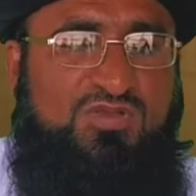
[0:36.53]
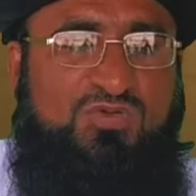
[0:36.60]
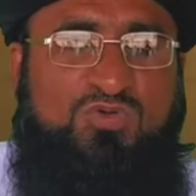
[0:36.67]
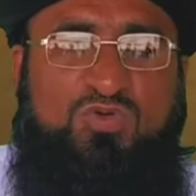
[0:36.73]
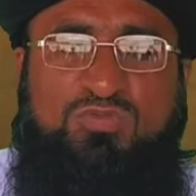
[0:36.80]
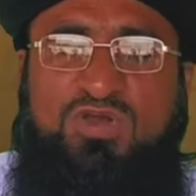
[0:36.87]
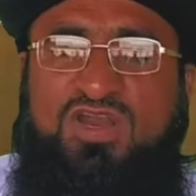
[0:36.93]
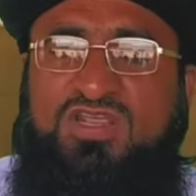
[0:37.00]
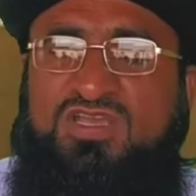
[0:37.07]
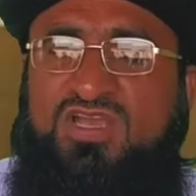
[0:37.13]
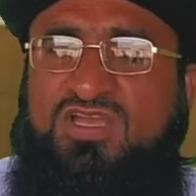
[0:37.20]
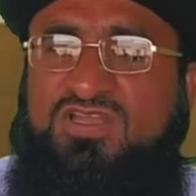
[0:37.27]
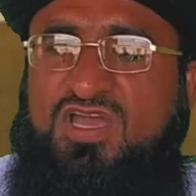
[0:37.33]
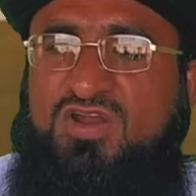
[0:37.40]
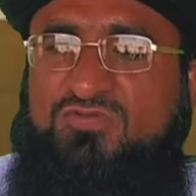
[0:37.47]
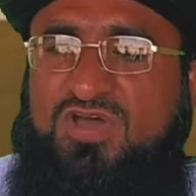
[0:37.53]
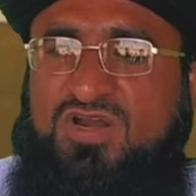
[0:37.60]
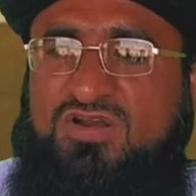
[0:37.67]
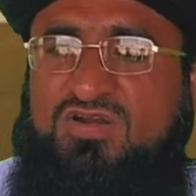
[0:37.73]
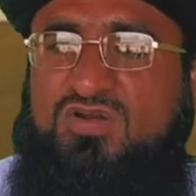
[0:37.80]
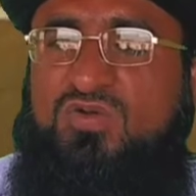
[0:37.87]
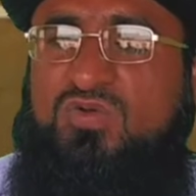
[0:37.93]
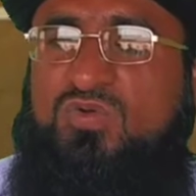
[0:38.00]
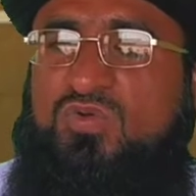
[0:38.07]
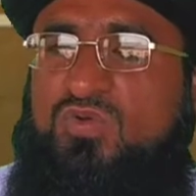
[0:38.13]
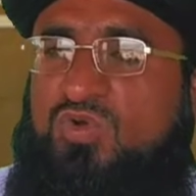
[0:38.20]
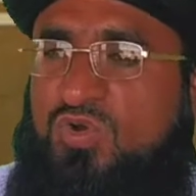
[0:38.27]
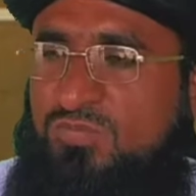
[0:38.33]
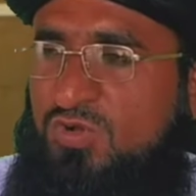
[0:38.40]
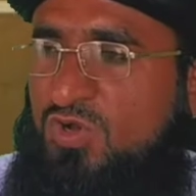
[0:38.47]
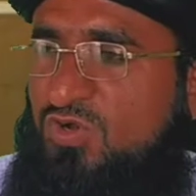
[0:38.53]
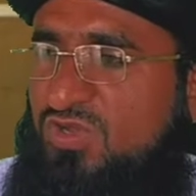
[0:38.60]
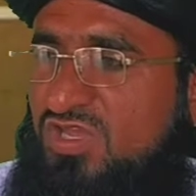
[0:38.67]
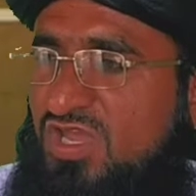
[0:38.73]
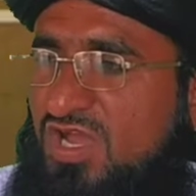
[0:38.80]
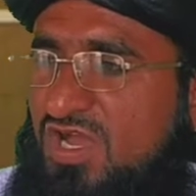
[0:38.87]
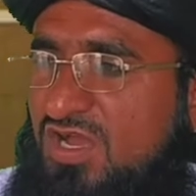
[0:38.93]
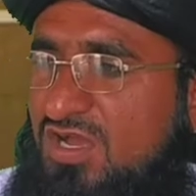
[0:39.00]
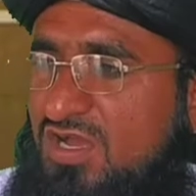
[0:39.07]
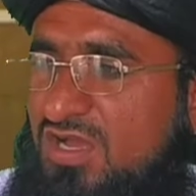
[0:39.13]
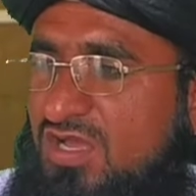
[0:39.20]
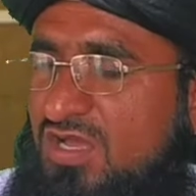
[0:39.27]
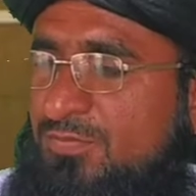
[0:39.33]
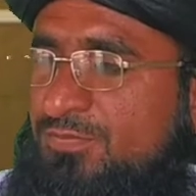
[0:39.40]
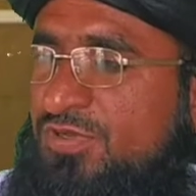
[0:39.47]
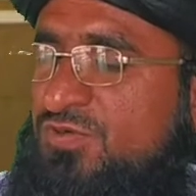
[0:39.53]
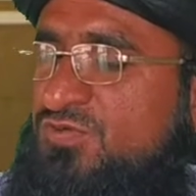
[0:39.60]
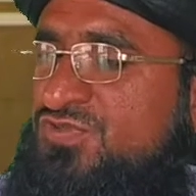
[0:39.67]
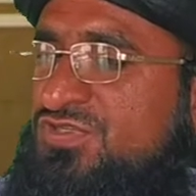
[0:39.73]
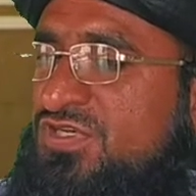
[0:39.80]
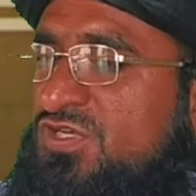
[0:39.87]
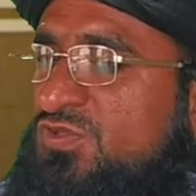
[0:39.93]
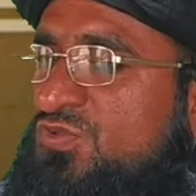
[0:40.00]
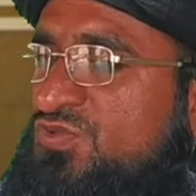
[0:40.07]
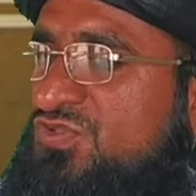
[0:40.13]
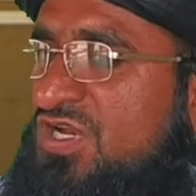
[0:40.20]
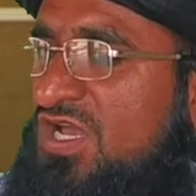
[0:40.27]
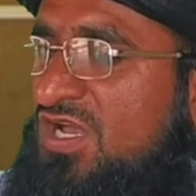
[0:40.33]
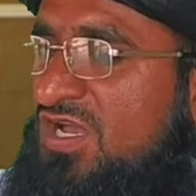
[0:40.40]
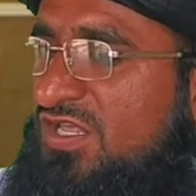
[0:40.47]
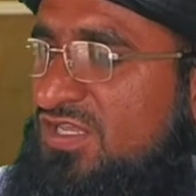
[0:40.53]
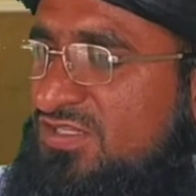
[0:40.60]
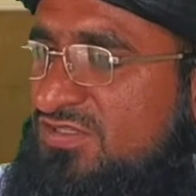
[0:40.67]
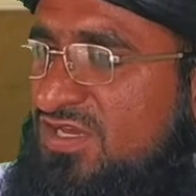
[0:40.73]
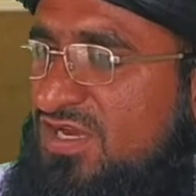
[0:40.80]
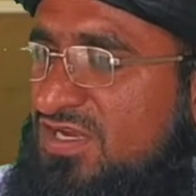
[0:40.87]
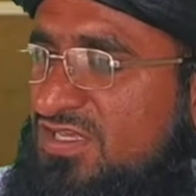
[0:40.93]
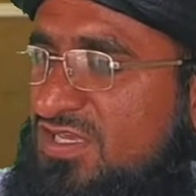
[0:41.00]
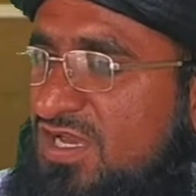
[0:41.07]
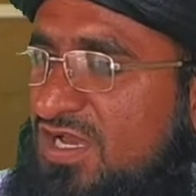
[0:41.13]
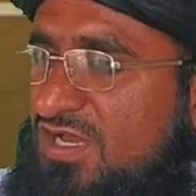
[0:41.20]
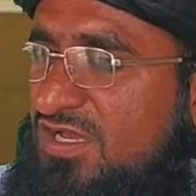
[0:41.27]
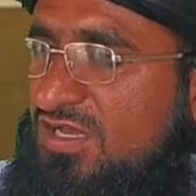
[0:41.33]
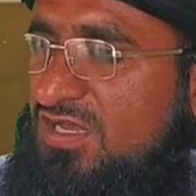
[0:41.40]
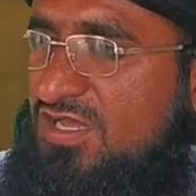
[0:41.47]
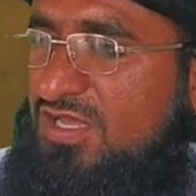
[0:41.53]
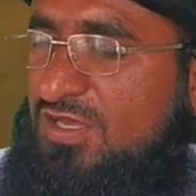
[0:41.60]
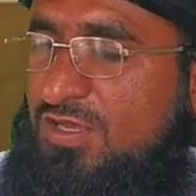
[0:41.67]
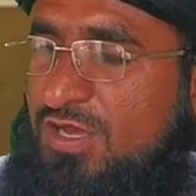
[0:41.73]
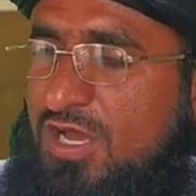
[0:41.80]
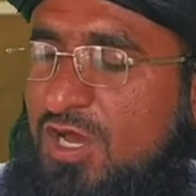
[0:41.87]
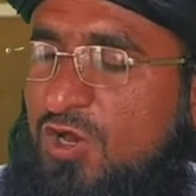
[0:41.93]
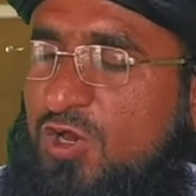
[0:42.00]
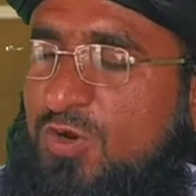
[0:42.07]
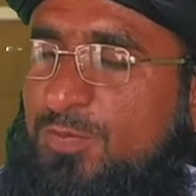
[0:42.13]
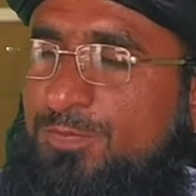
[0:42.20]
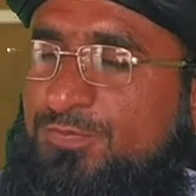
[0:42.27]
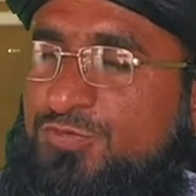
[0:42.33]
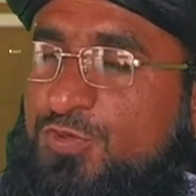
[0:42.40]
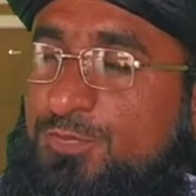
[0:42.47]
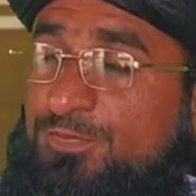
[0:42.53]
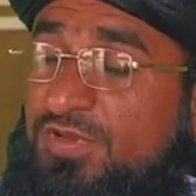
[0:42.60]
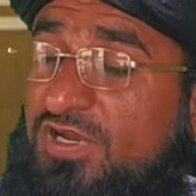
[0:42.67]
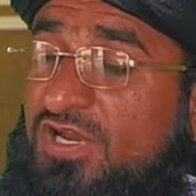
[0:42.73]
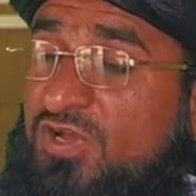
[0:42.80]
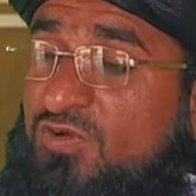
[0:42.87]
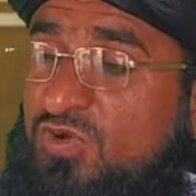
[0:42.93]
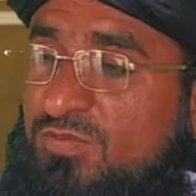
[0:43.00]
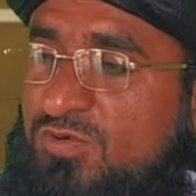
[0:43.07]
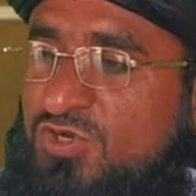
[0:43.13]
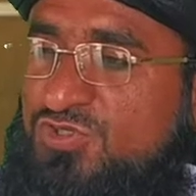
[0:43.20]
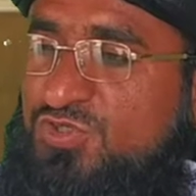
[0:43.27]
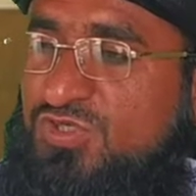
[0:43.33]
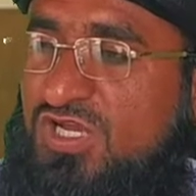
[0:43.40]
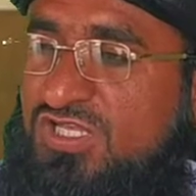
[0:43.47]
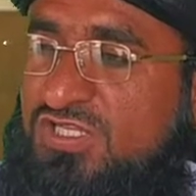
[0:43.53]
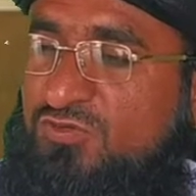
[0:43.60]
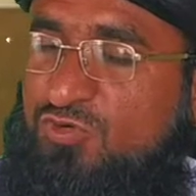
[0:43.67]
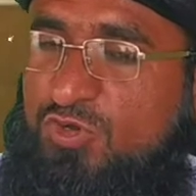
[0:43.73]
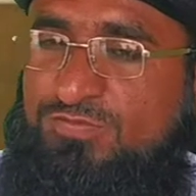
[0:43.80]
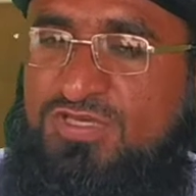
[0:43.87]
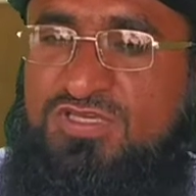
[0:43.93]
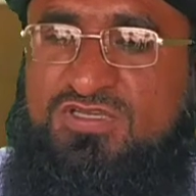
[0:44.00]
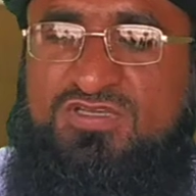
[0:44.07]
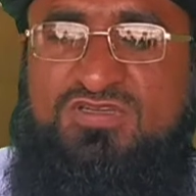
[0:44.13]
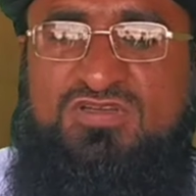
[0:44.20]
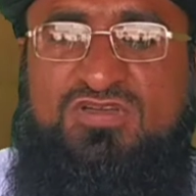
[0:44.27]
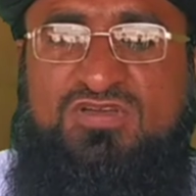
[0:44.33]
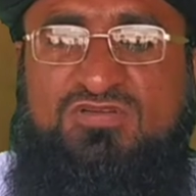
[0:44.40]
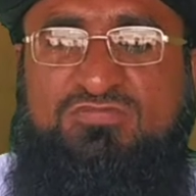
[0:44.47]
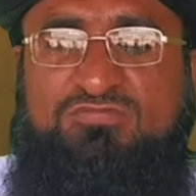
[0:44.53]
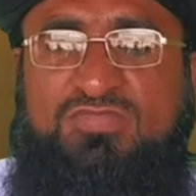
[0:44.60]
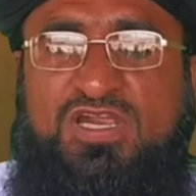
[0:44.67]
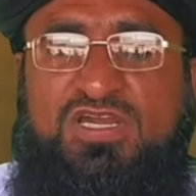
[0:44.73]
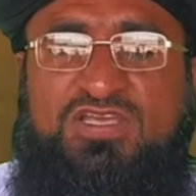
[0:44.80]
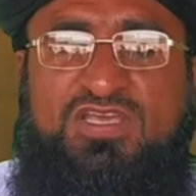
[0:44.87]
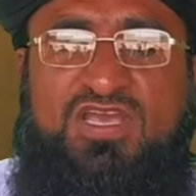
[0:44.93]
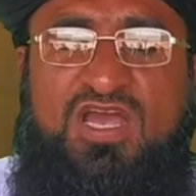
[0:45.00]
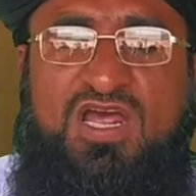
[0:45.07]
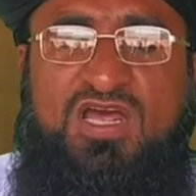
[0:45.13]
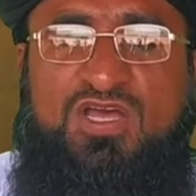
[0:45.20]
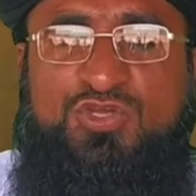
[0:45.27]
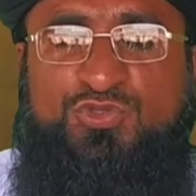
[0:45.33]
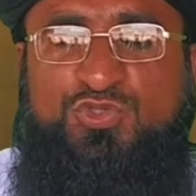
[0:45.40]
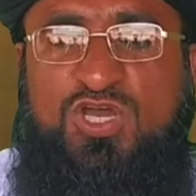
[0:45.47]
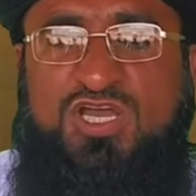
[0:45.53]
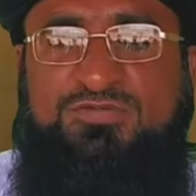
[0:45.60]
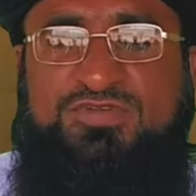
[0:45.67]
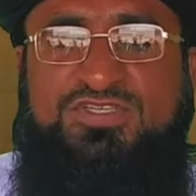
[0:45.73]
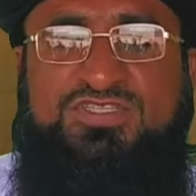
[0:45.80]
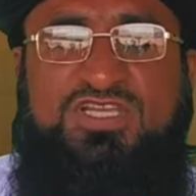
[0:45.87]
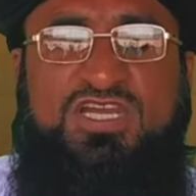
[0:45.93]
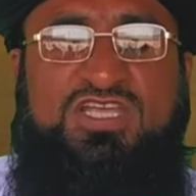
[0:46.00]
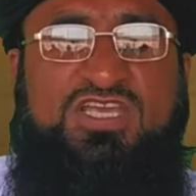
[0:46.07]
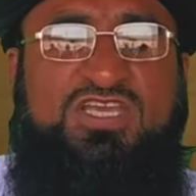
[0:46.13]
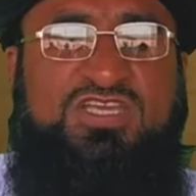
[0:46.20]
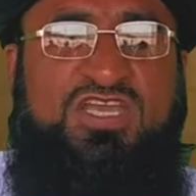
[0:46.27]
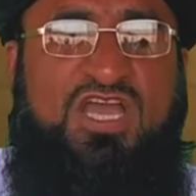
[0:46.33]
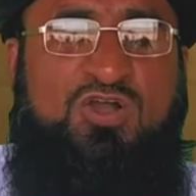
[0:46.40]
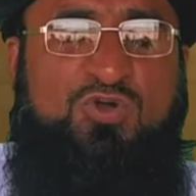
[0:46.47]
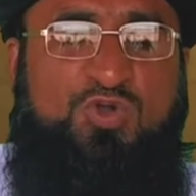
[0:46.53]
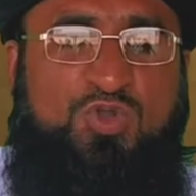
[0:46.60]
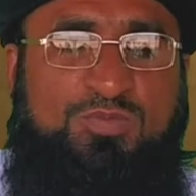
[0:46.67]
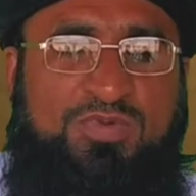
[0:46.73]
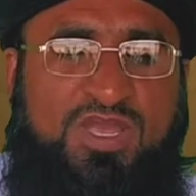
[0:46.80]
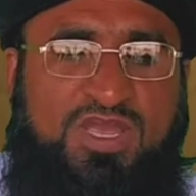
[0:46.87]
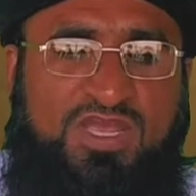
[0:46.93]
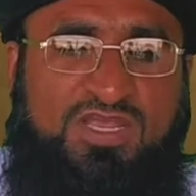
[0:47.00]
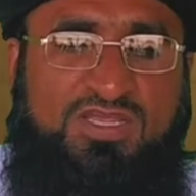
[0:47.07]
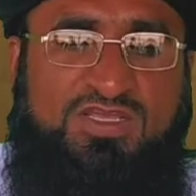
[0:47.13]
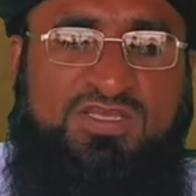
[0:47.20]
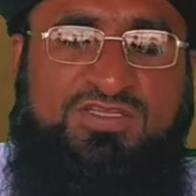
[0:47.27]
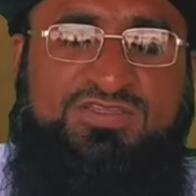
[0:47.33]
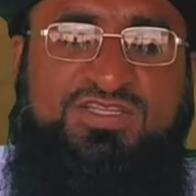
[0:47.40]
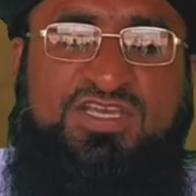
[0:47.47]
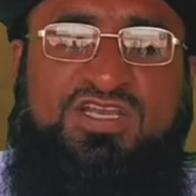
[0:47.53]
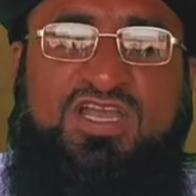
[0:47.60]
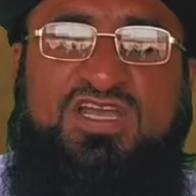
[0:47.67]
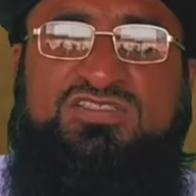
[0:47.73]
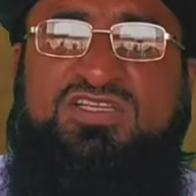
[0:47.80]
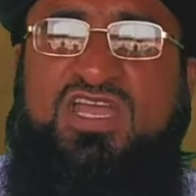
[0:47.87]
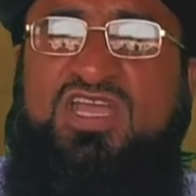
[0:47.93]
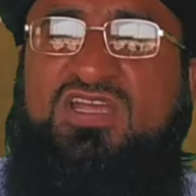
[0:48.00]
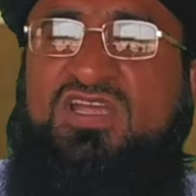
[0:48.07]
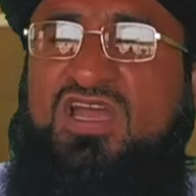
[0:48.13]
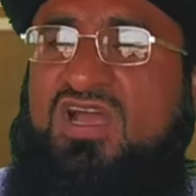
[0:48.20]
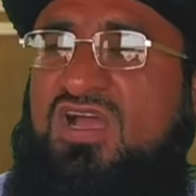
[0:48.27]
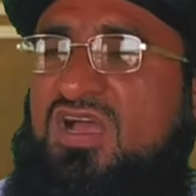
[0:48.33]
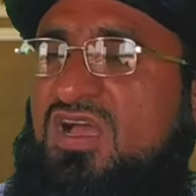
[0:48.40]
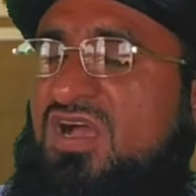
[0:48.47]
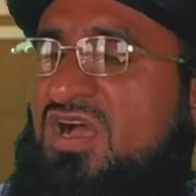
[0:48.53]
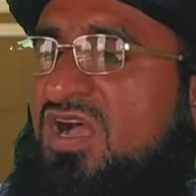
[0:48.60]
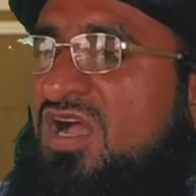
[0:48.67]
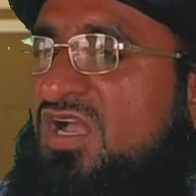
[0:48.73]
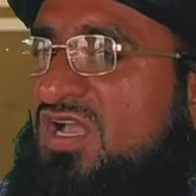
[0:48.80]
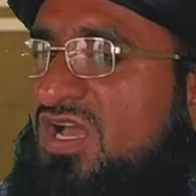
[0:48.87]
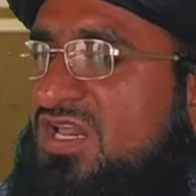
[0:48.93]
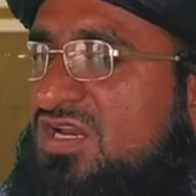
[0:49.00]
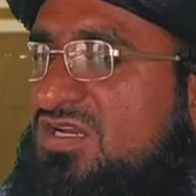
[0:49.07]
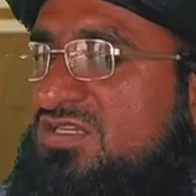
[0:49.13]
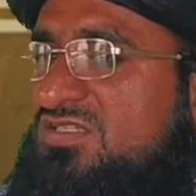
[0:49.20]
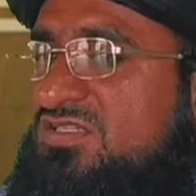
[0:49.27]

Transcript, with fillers: कुर्बानी का जानवर गुम हो गया फिर उसने दूसरा ख़रीद कर लिया और जो पहले गुम हो चुका था वो भी मिल गया तो अब इसके लिए क्या हुक्म है देखा जाएगा अगर